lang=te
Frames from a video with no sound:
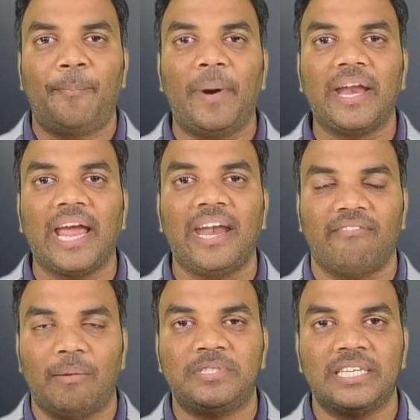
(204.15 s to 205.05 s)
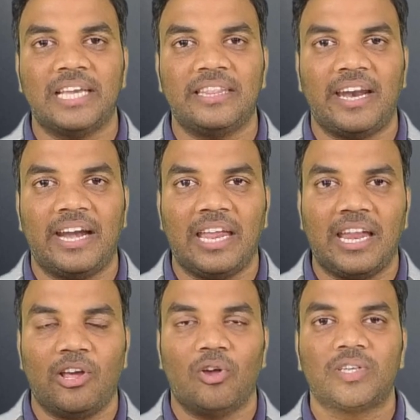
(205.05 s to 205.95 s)
ఇప్పటికైనా వంశీచందర్
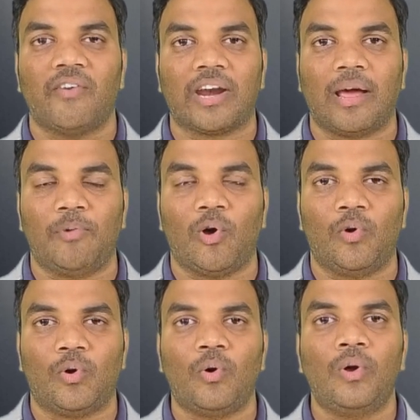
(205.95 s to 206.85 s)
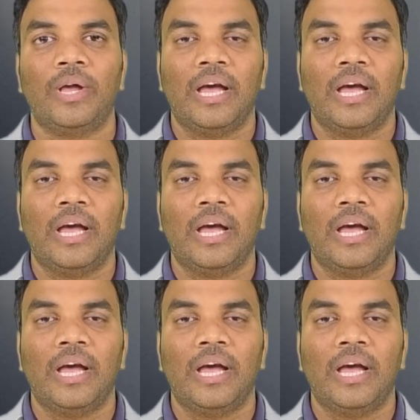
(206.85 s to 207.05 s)
రెడ్డి నియోజకవర్గంలో ఉంటూ